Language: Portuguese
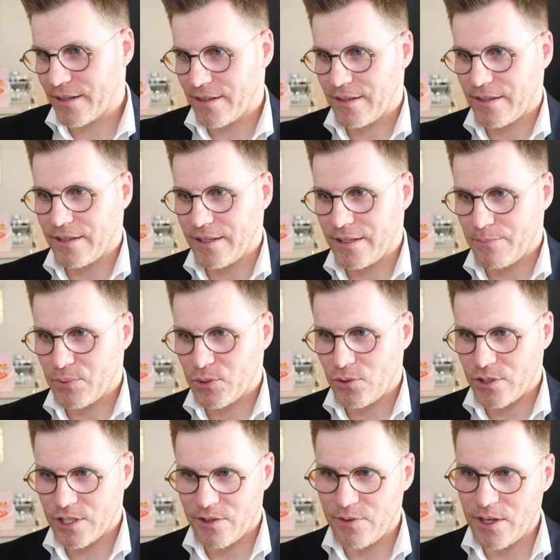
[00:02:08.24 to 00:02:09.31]
uh,
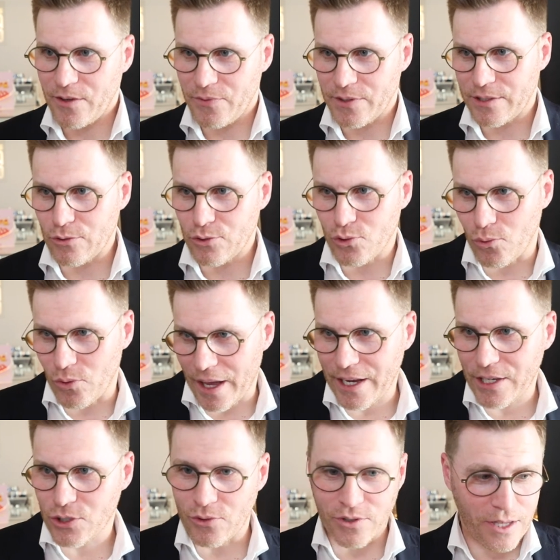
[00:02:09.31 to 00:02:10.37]
pessoas a virem fazer o seu
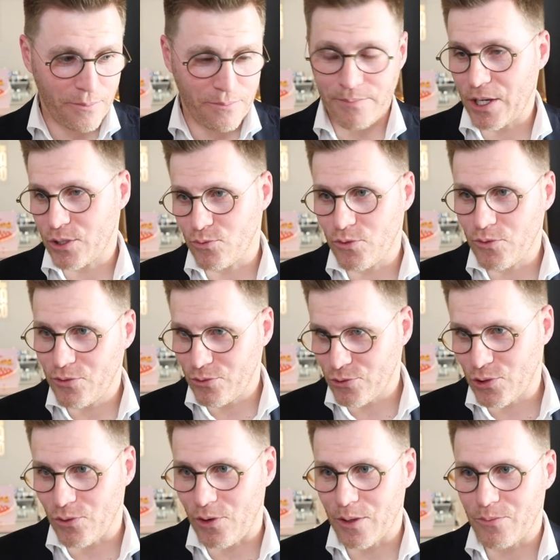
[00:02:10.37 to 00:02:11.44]
lanche ou até mesmo o
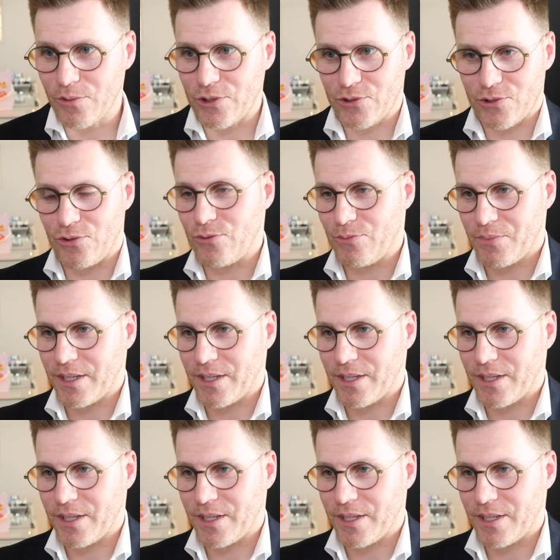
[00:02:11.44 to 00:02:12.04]
seu almoço com um